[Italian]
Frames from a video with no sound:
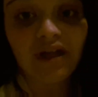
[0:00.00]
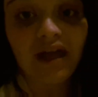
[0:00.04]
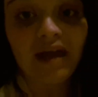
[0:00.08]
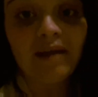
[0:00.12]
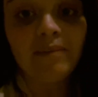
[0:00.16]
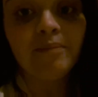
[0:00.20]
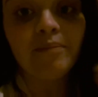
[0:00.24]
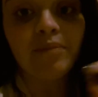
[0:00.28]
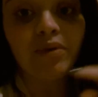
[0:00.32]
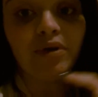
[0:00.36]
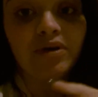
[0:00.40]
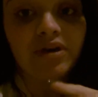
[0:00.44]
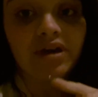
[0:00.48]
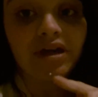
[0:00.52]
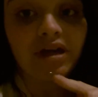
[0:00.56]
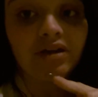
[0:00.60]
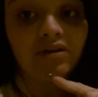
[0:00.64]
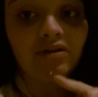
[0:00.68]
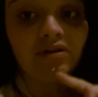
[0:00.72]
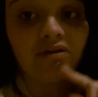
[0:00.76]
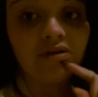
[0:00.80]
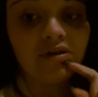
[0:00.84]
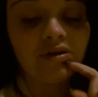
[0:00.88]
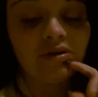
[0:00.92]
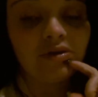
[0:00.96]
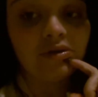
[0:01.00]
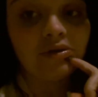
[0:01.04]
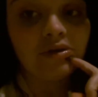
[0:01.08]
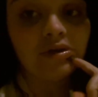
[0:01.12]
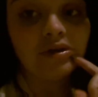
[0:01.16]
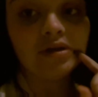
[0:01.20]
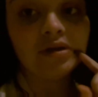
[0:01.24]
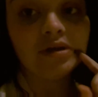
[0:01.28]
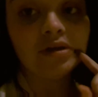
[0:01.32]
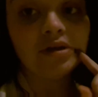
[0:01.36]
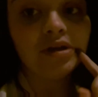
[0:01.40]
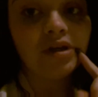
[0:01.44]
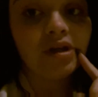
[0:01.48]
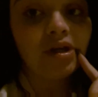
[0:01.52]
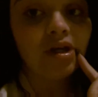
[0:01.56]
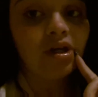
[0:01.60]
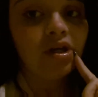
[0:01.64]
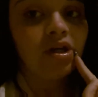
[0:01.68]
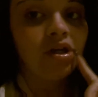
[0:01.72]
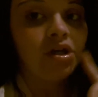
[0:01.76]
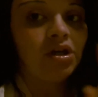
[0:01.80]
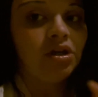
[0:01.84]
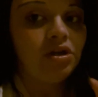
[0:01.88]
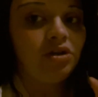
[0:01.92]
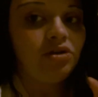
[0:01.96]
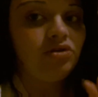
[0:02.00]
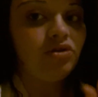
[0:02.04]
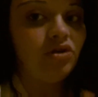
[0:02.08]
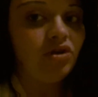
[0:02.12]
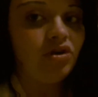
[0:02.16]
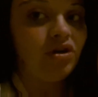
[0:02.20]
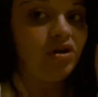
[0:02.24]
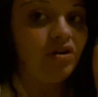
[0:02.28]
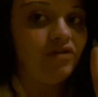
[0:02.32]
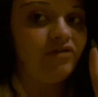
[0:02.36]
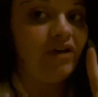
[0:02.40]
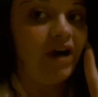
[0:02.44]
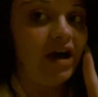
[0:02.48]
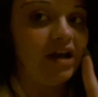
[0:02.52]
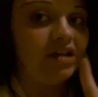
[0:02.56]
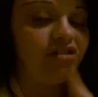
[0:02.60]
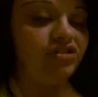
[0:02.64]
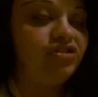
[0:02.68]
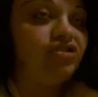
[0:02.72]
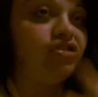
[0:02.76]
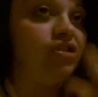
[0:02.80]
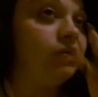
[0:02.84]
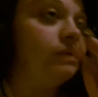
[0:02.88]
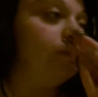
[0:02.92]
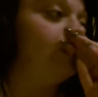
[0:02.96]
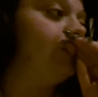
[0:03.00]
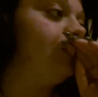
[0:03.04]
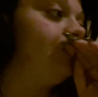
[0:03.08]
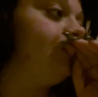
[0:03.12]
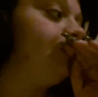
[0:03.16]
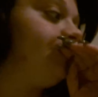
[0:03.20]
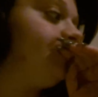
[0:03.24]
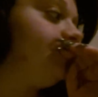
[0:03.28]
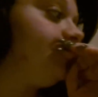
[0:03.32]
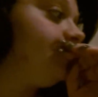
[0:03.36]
tempo che non non lo faccio.